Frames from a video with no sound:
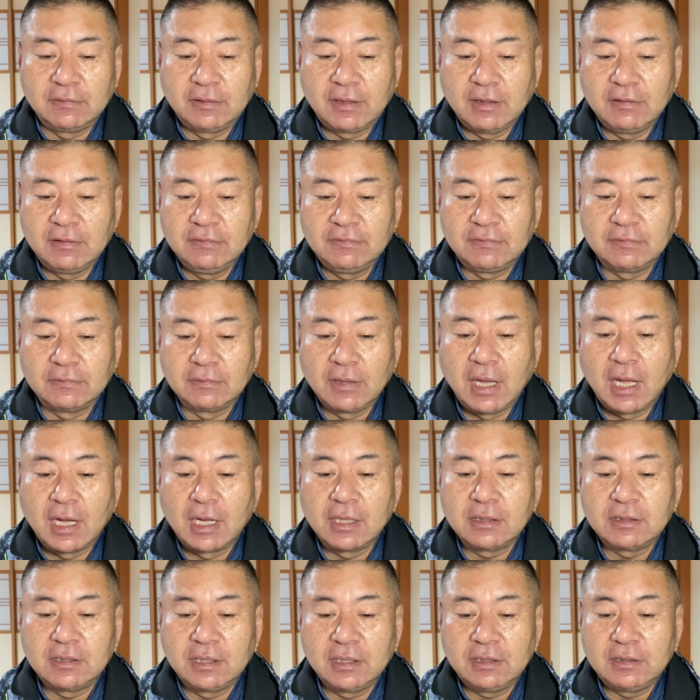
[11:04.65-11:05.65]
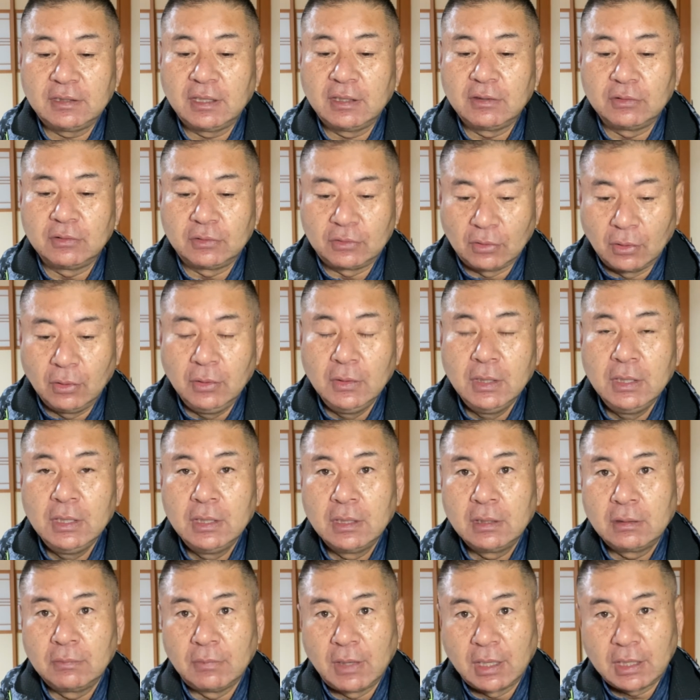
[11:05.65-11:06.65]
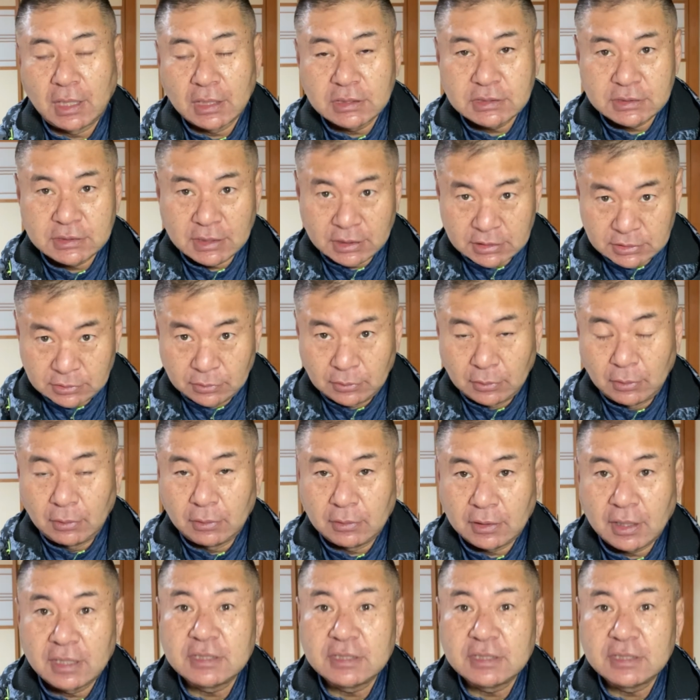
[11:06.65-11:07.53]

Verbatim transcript: 件数が上がってきていると、まあ、価値たちの、